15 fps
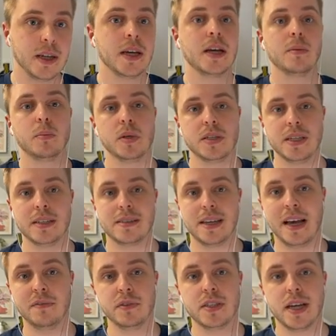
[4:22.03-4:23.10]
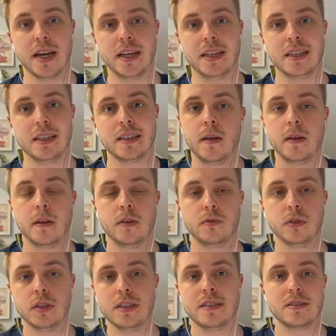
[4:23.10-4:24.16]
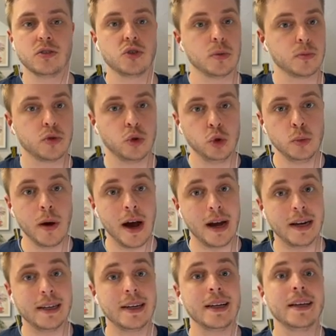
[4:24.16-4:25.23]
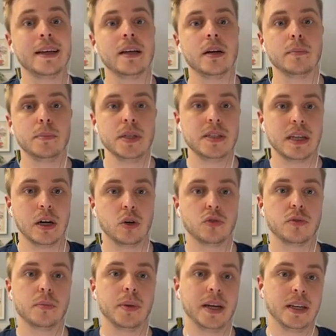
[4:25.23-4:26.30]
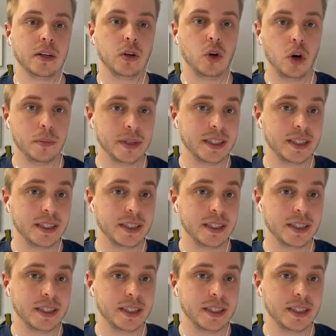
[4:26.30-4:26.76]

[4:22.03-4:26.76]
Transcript: Bis jetzt haben wir es eigentlich für die nächsten Drops überall bis auf bei den Comics.